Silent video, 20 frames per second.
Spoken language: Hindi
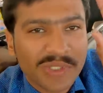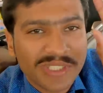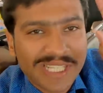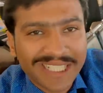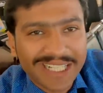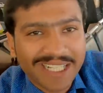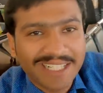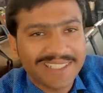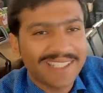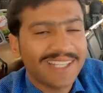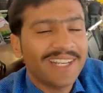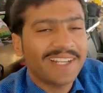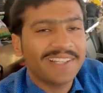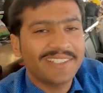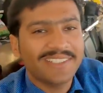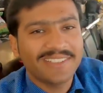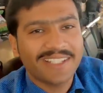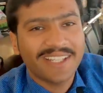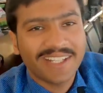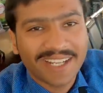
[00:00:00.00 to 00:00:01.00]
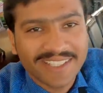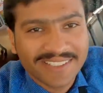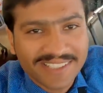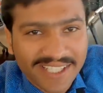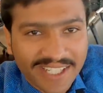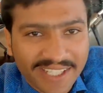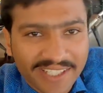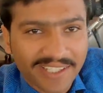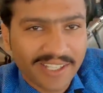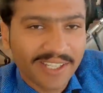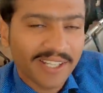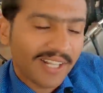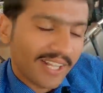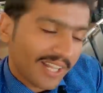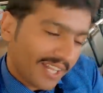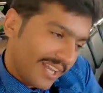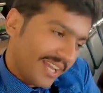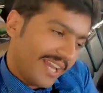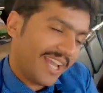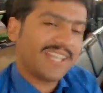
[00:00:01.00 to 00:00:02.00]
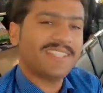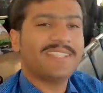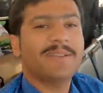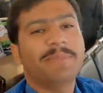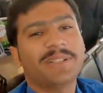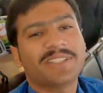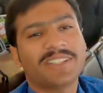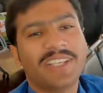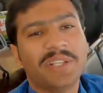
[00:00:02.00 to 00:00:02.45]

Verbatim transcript: पूछ जाए कि कितने की चीजें कैसे आई हैं ऐसे